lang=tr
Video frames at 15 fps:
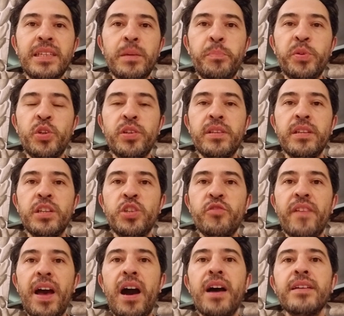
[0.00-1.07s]
yapıştırıcı
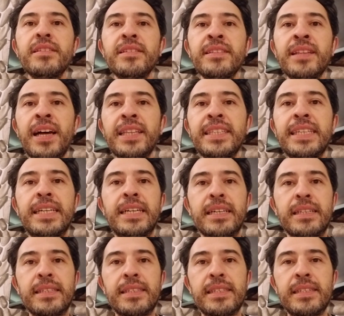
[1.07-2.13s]
ve ardından
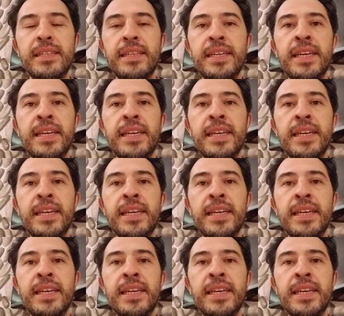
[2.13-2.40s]
yıkarız.